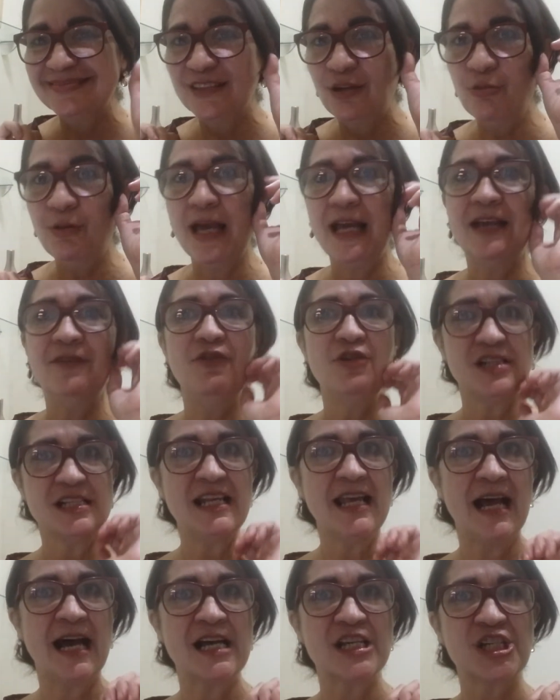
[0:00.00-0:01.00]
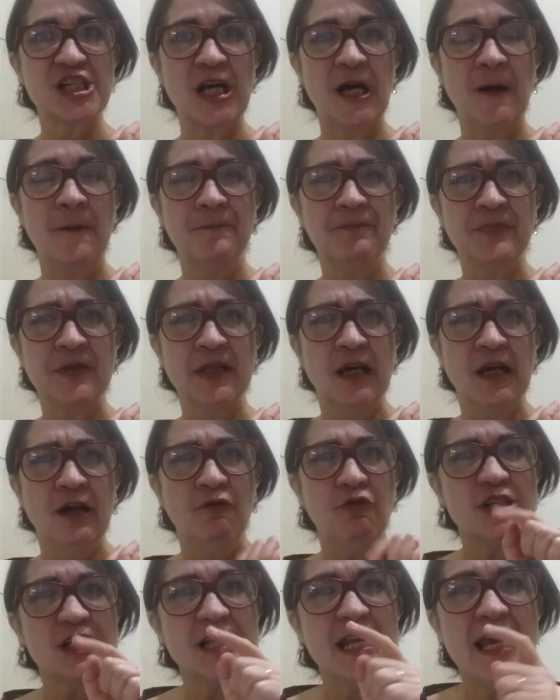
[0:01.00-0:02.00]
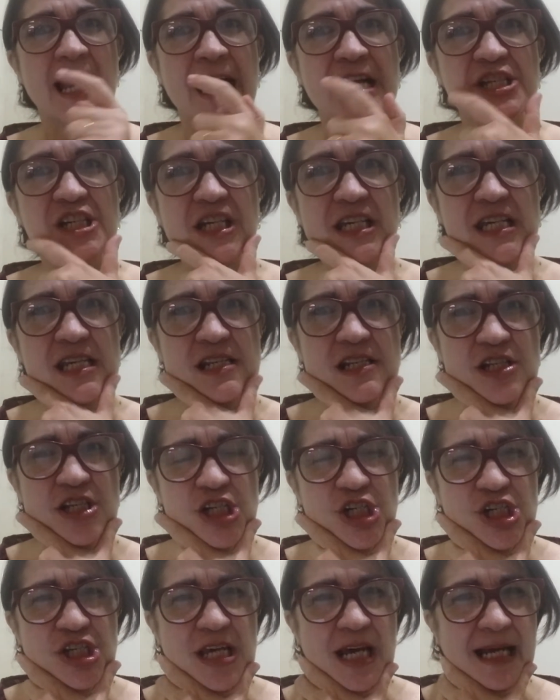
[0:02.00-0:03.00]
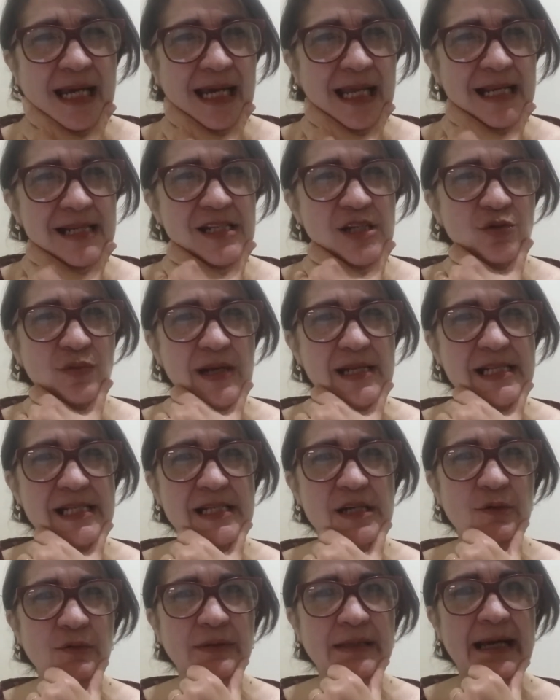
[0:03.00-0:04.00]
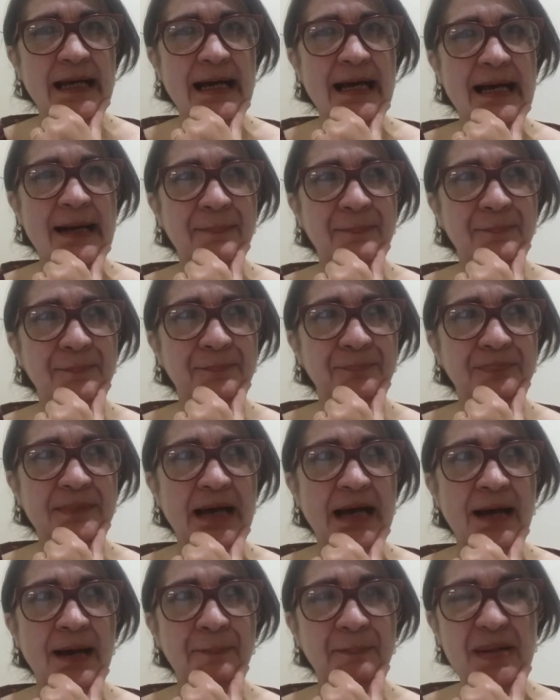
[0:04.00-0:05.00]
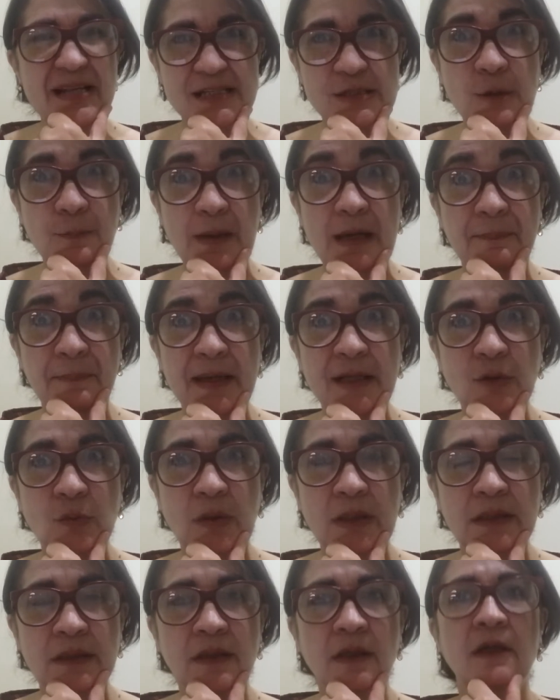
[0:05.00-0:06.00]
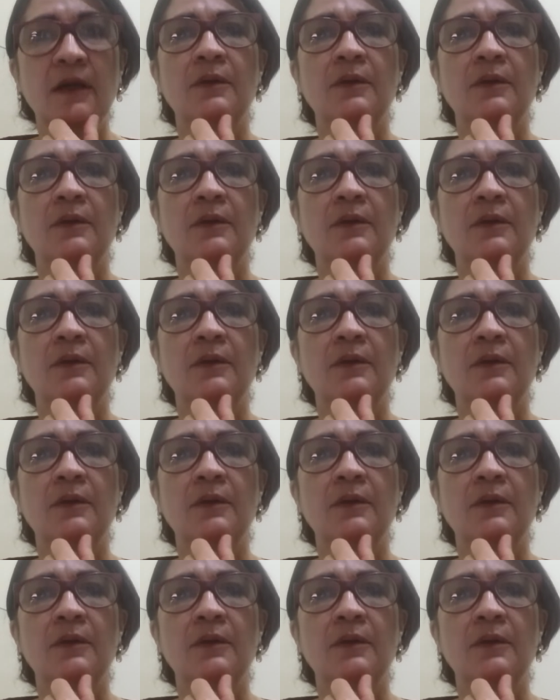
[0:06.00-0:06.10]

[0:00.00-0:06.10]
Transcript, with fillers: O que é que você acha? Você acha que existe aquela situação da, da pensão perpétua?